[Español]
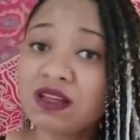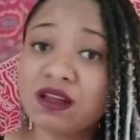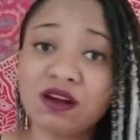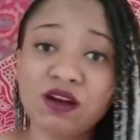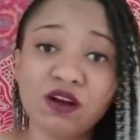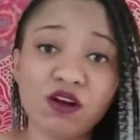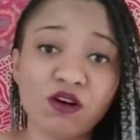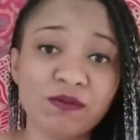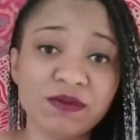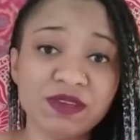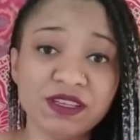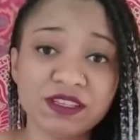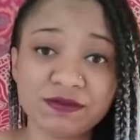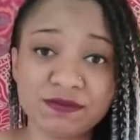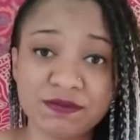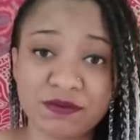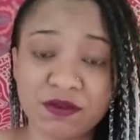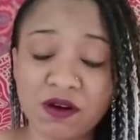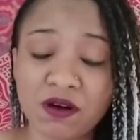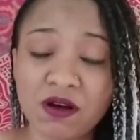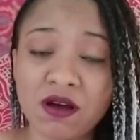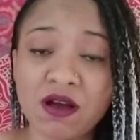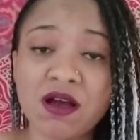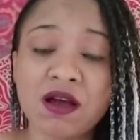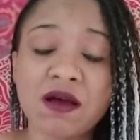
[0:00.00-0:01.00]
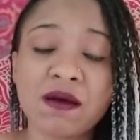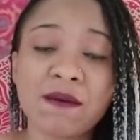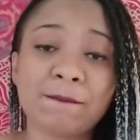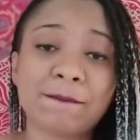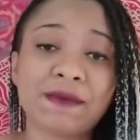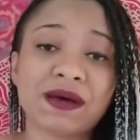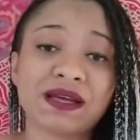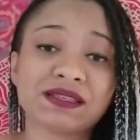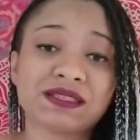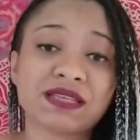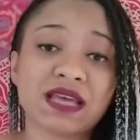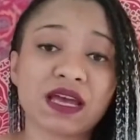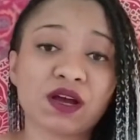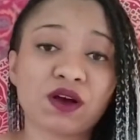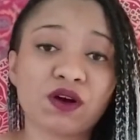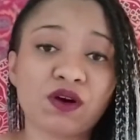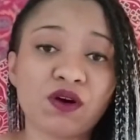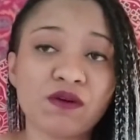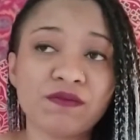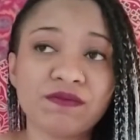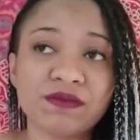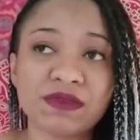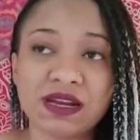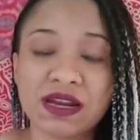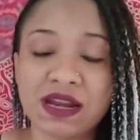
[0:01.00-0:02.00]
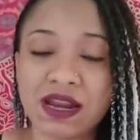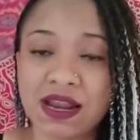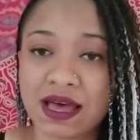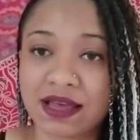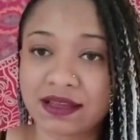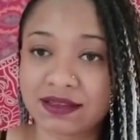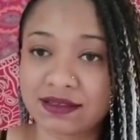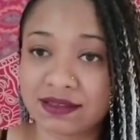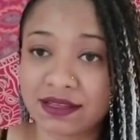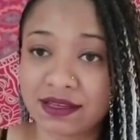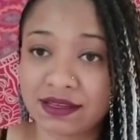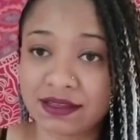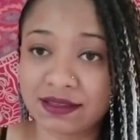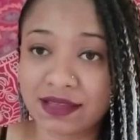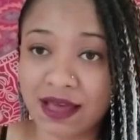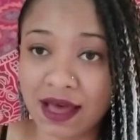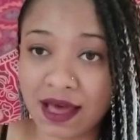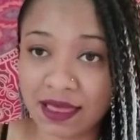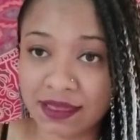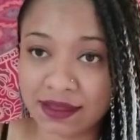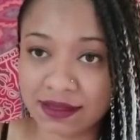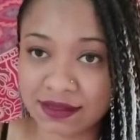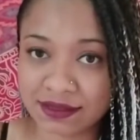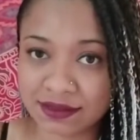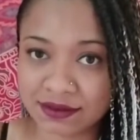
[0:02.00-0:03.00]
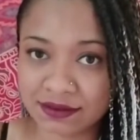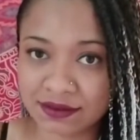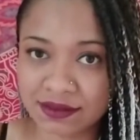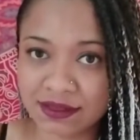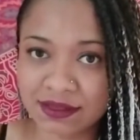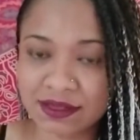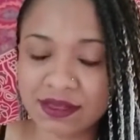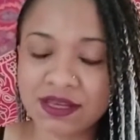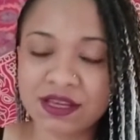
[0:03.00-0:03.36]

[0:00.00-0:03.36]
Lo mismo pasa con las deidades.